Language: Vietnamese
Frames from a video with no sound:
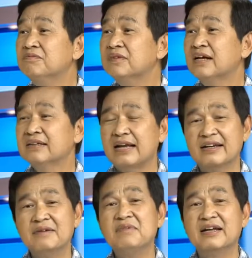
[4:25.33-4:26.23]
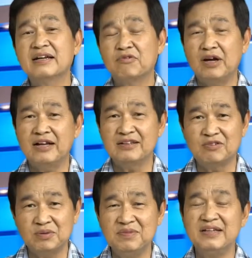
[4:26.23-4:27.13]
Thành ra mình
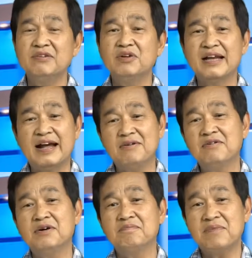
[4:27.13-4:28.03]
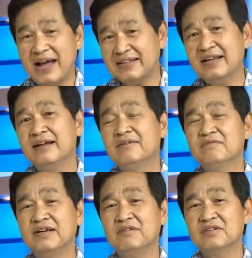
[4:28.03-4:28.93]
chuẩn bị những quần áo mát,
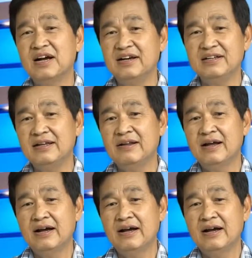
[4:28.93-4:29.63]
và đồng thời